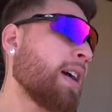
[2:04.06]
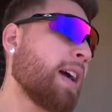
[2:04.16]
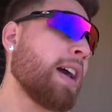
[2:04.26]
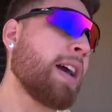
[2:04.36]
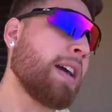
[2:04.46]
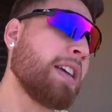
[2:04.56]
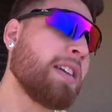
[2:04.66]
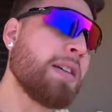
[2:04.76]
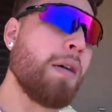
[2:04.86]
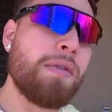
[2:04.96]
É,
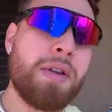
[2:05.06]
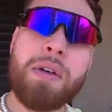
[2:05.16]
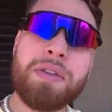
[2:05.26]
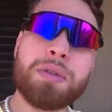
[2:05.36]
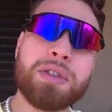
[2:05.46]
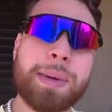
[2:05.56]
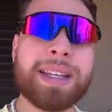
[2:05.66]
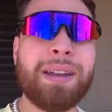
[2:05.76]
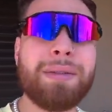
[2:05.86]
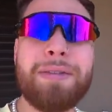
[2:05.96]
e eu, eu vi uns
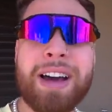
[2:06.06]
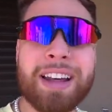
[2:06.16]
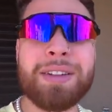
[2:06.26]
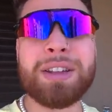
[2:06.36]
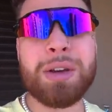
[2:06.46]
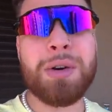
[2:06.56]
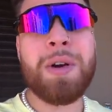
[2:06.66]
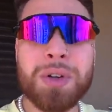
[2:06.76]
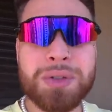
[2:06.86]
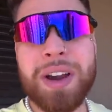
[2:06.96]
comentários falando que o,
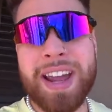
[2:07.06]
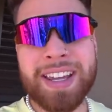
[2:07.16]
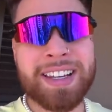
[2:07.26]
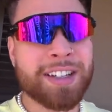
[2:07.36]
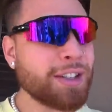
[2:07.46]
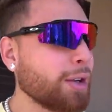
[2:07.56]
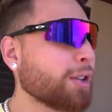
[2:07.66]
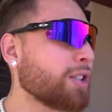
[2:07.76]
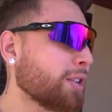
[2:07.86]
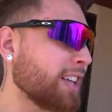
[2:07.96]
o Drake cancelou
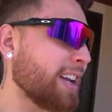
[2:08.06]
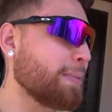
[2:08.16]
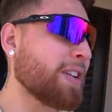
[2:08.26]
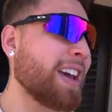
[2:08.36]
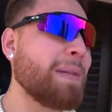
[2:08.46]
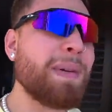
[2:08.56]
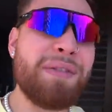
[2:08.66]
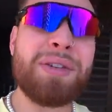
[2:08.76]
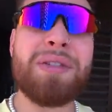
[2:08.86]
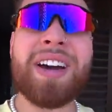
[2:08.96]
o show dele porque ele
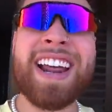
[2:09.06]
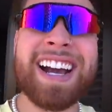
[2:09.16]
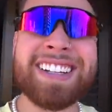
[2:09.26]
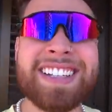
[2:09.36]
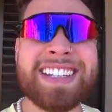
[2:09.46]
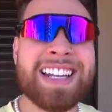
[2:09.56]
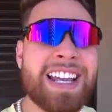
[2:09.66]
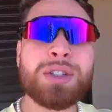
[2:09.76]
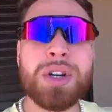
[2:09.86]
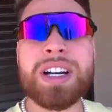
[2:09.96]
preferiu ficar na casa
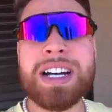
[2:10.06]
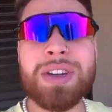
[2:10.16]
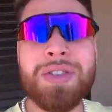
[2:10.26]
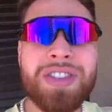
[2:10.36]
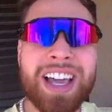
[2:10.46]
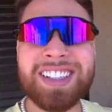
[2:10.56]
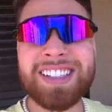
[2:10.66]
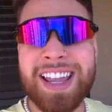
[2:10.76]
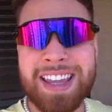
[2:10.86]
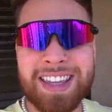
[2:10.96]
dele jogando na
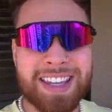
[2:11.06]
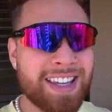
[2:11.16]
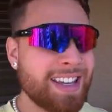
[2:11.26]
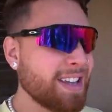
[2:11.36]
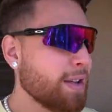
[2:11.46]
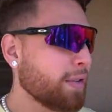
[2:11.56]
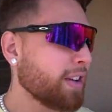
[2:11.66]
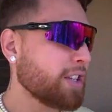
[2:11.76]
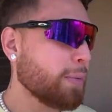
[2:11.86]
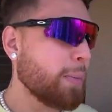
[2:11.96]
stake. E eu
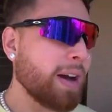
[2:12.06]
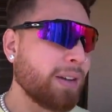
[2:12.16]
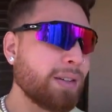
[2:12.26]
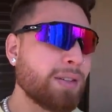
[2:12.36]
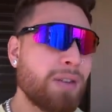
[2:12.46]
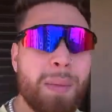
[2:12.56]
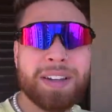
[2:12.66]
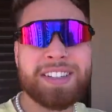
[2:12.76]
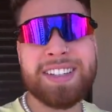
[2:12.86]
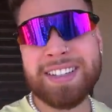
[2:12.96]
fiquei tipo, mano, como
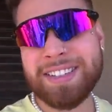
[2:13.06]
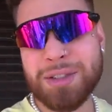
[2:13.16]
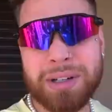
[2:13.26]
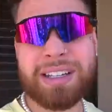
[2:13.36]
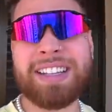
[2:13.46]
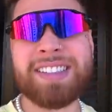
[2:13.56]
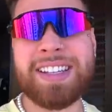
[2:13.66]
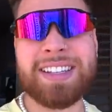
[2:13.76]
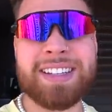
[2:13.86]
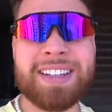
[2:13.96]
assim jogando na
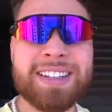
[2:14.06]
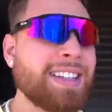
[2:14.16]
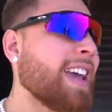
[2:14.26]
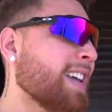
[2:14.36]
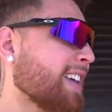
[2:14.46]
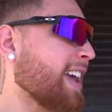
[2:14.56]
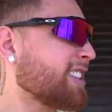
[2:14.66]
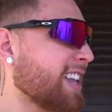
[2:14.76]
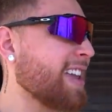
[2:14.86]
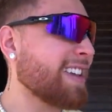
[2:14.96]
stake? que, que, que, que é, é
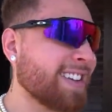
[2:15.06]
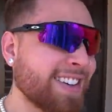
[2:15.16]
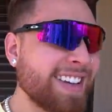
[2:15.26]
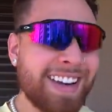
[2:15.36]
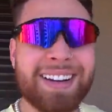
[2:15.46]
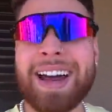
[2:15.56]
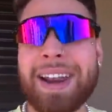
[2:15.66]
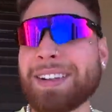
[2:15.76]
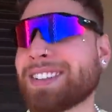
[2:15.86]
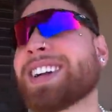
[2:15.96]
steak? Que aquele
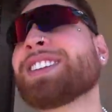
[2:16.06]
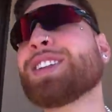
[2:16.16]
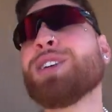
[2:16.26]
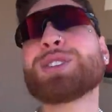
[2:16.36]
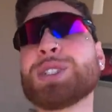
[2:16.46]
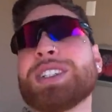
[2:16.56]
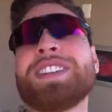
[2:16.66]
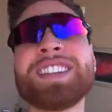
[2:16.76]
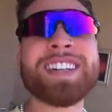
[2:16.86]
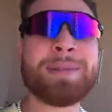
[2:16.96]
cara cancelou um show de
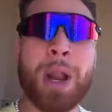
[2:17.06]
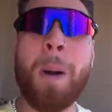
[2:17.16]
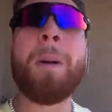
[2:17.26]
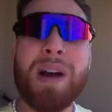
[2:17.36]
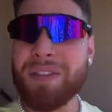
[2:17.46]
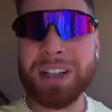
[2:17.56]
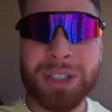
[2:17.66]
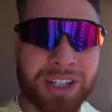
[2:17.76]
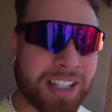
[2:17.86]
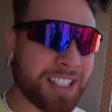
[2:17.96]
26 milhões pra ficar
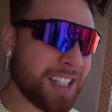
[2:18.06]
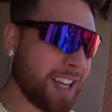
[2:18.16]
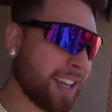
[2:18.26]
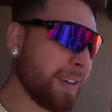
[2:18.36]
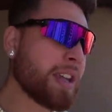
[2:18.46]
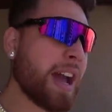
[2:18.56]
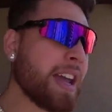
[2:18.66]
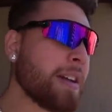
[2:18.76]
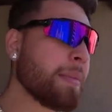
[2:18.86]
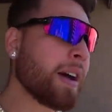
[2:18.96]
jogando na steak? E
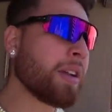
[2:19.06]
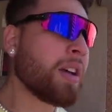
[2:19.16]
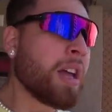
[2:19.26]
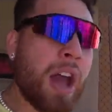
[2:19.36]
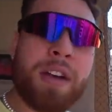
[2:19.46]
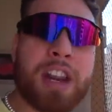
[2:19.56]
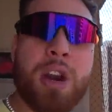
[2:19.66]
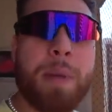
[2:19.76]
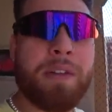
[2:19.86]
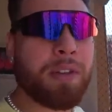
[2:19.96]
aí, mano, eu entrei
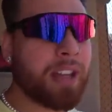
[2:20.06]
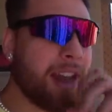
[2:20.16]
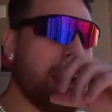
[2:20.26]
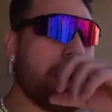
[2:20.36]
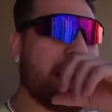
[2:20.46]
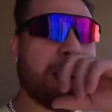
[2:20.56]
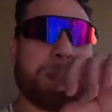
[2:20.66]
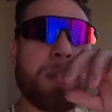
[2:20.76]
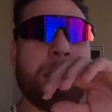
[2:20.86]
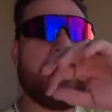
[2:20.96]
no perfil dele e reparei que o
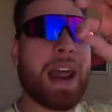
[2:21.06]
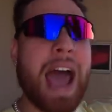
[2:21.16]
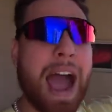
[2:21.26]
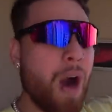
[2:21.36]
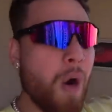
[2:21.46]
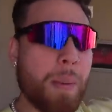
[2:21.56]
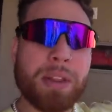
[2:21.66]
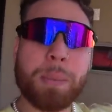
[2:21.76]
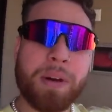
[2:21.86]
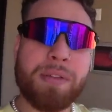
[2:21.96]
primeiro arroba
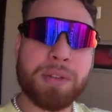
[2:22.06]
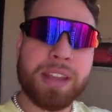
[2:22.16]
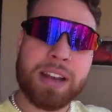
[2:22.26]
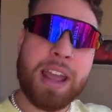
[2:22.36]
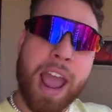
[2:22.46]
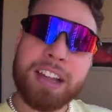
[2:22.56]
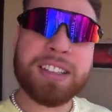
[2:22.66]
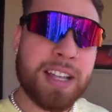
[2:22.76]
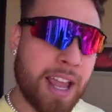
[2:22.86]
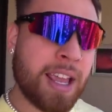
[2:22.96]
do perfil dele é
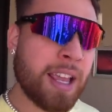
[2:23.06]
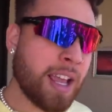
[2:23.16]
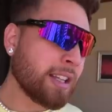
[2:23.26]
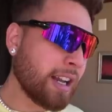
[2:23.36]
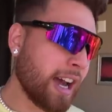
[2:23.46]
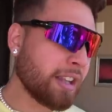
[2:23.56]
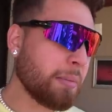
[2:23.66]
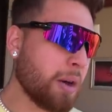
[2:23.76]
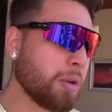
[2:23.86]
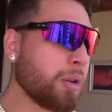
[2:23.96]
steak, tá ligado?
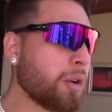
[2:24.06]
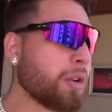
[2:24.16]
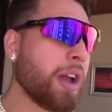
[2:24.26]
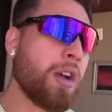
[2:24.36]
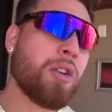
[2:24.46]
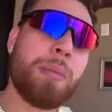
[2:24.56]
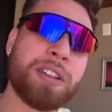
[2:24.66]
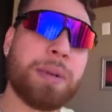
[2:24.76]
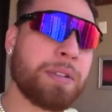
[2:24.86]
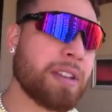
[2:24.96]
Bagulho louco. E aí eu
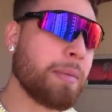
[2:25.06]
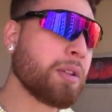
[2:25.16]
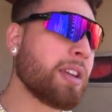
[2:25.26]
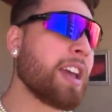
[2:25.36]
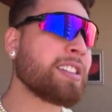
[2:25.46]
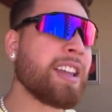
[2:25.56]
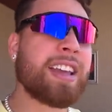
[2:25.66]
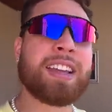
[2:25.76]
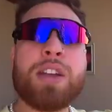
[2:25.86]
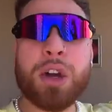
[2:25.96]
comecei a pensar, mano, o que, que é
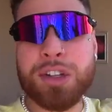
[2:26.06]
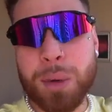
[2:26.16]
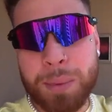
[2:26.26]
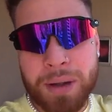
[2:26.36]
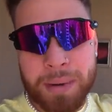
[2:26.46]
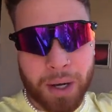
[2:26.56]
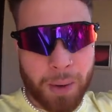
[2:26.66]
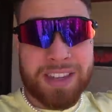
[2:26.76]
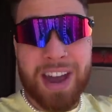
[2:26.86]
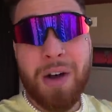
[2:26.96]
steak? E eu descobri, mano,
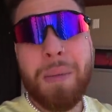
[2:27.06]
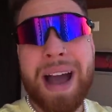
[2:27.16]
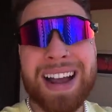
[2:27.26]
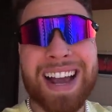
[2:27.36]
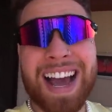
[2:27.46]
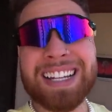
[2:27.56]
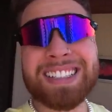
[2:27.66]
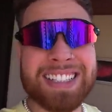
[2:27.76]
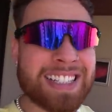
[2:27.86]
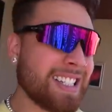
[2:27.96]
que é uma
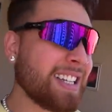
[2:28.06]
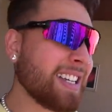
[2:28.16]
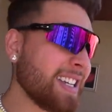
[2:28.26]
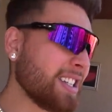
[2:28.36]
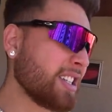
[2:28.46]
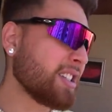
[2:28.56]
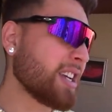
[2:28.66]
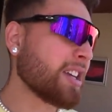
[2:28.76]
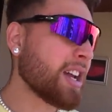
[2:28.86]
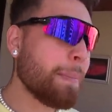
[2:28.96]
casa de,
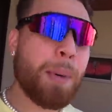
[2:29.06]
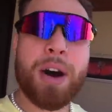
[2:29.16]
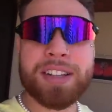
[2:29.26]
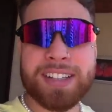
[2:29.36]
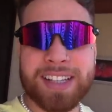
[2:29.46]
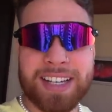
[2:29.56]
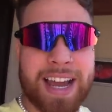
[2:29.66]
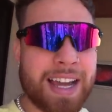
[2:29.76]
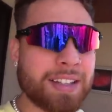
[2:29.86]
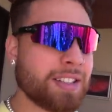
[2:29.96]
de, de apostas, tá
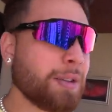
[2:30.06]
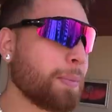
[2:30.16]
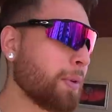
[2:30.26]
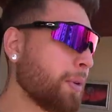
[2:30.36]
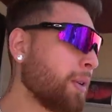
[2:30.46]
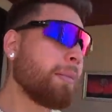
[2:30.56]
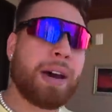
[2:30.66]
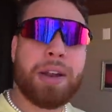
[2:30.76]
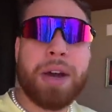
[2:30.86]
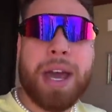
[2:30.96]
ligado? tipo,
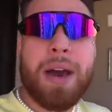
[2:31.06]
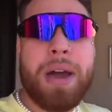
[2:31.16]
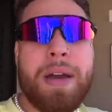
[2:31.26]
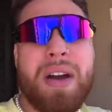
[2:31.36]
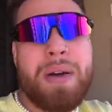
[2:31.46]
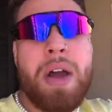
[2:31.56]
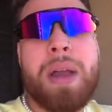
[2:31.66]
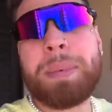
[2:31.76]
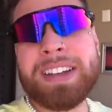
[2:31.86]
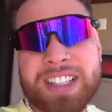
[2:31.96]
mano, é, é uma, é uma,
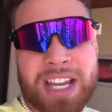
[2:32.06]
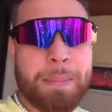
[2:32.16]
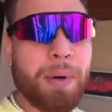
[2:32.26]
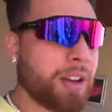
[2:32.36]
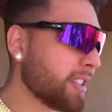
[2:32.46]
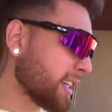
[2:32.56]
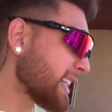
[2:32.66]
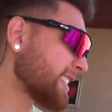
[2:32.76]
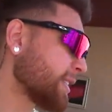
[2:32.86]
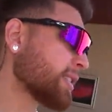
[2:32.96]
empresa de apostas e
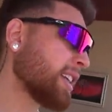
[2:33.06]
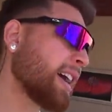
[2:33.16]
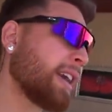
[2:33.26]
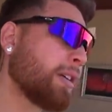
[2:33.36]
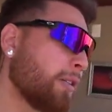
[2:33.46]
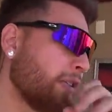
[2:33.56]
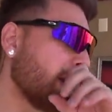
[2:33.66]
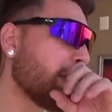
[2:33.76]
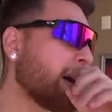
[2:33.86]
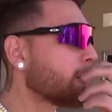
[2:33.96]
cassino, tá ligado? E eu
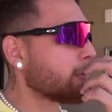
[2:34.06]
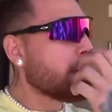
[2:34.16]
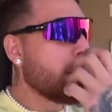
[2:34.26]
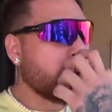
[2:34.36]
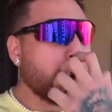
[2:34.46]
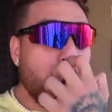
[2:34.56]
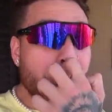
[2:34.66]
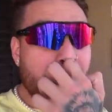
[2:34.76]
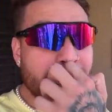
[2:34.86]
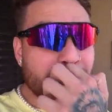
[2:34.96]
falei, mano, bagulho louco,
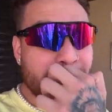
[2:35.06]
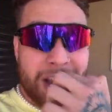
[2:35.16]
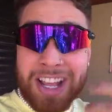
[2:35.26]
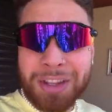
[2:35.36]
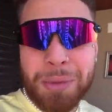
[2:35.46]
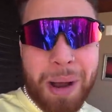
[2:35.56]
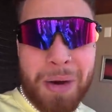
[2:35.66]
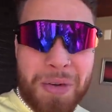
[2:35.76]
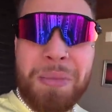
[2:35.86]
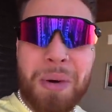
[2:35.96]
né? O Drake é do
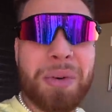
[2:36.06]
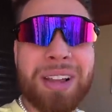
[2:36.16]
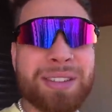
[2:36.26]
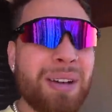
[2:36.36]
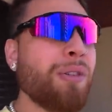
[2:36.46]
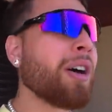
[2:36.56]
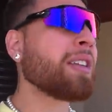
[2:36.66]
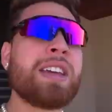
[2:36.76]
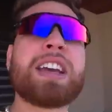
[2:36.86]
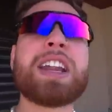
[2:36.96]
bagulho, o bagulho deve ser
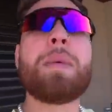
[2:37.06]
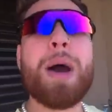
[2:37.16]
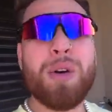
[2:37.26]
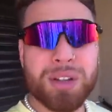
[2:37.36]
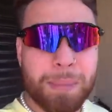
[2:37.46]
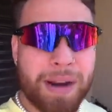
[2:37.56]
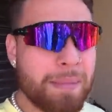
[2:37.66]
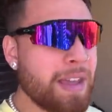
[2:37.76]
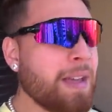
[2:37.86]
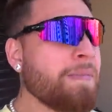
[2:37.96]
foda. E criei uma conta pra
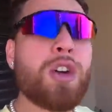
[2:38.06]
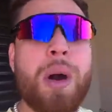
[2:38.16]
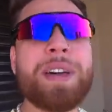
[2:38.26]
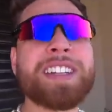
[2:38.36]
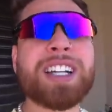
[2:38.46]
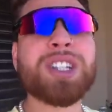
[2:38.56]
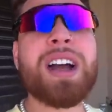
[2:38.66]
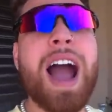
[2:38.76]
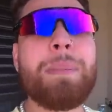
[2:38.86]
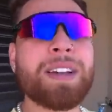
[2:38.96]
mim e comecei a
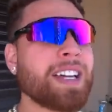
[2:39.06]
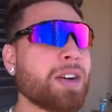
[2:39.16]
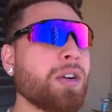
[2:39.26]
jogar, rapaziada.